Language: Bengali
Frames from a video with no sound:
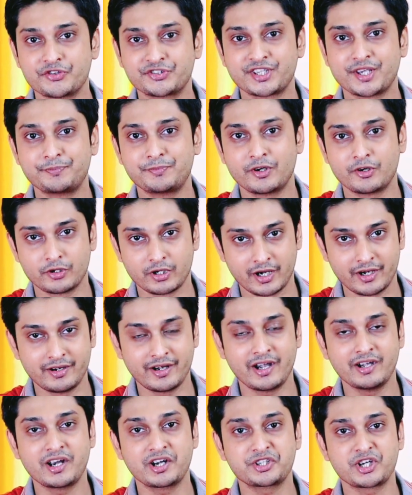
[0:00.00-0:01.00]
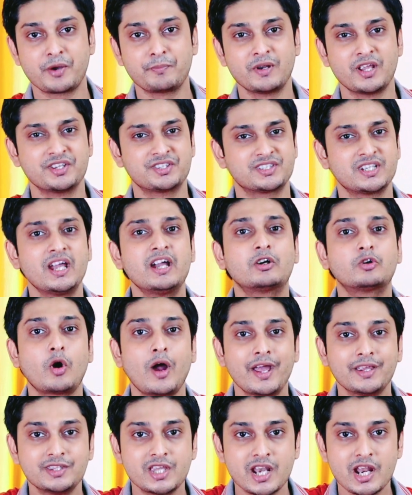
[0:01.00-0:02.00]
কনসেপ্ট রেন্ডার সামনে এসছে
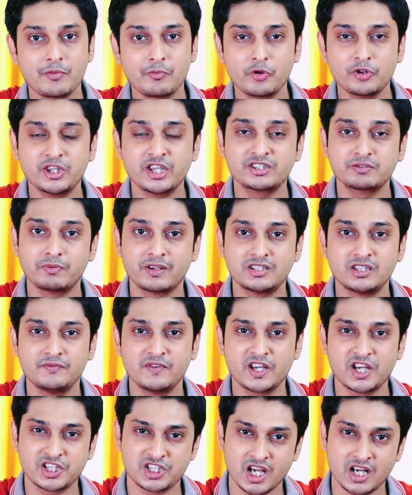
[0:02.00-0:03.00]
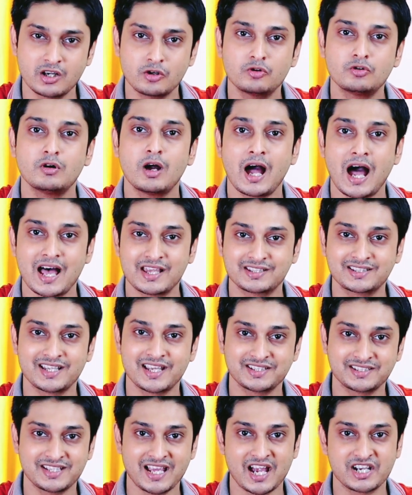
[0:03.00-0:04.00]
কয়েকদিনের মধ্যে স্পেসিফিকেশানেও আস্তে
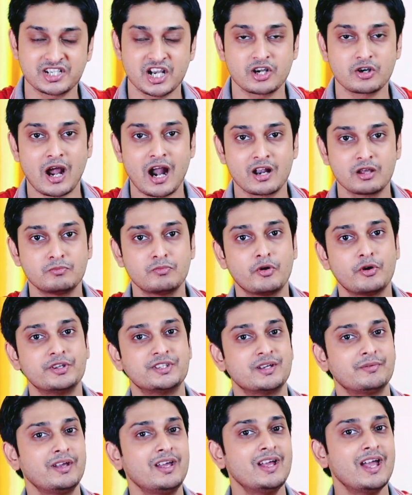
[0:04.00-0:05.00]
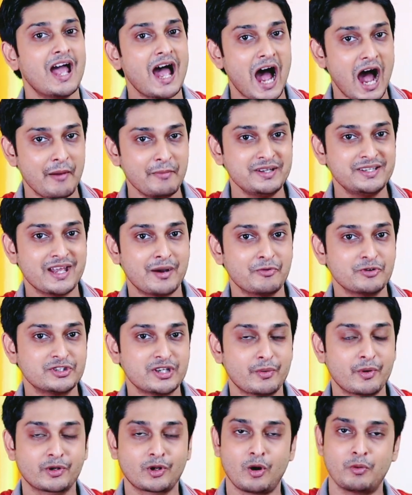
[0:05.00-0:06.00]
আস্তে আসা আরম্ভ হয়ে যাবে আমি যেমন
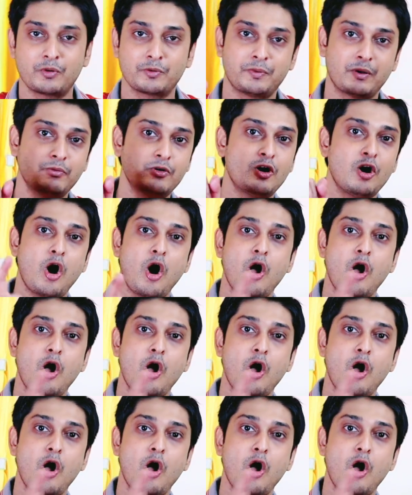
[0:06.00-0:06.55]
যেমন খবর পাবো